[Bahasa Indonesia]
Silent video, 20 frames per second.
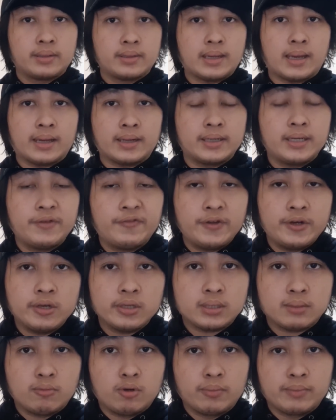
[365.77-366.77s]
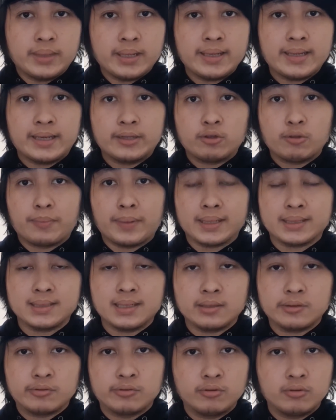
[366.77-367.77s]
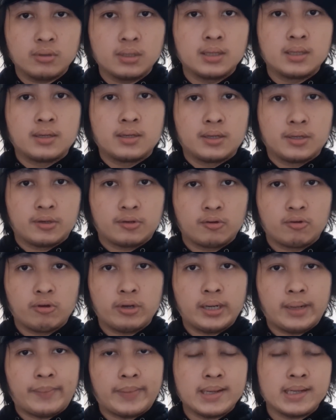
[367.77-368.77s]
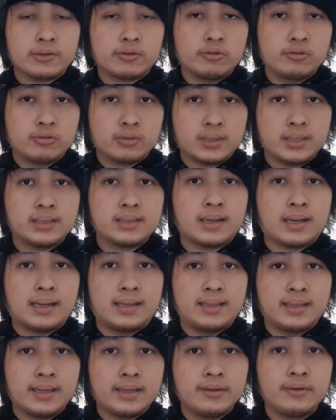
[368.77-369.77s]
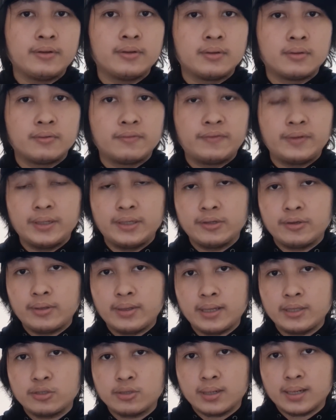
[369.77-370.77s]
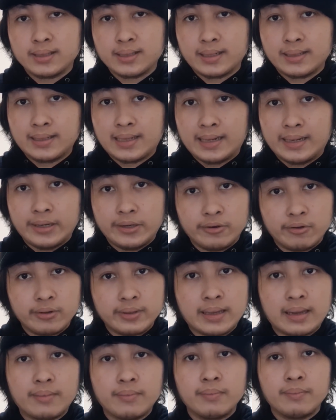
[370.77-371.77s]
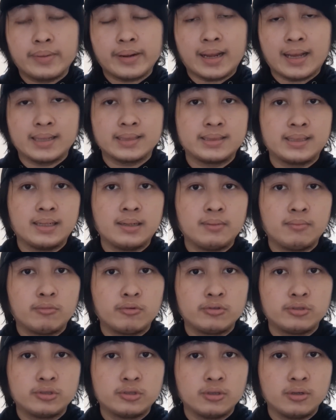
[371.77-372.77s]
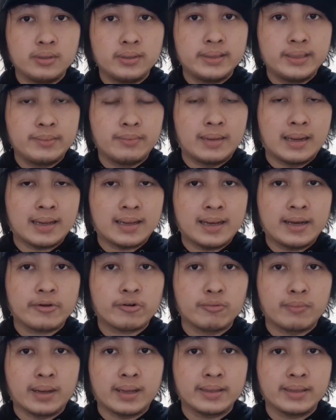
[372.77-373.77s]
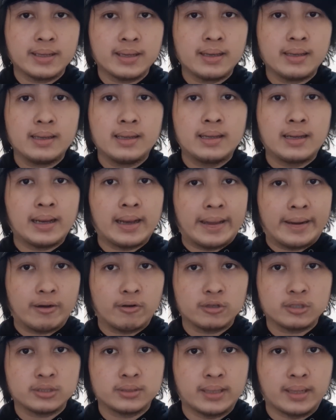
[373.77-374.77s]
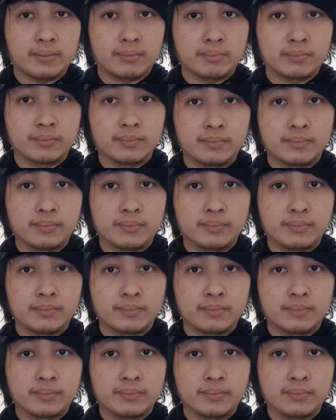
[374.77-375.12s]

Nah, di video sebelumnya yaitu part 1, gue udah pernah tunjukin ke kalian videonya Jonathan Galindo yang berhasil muncul di belakang rumahnya Carlos Nem.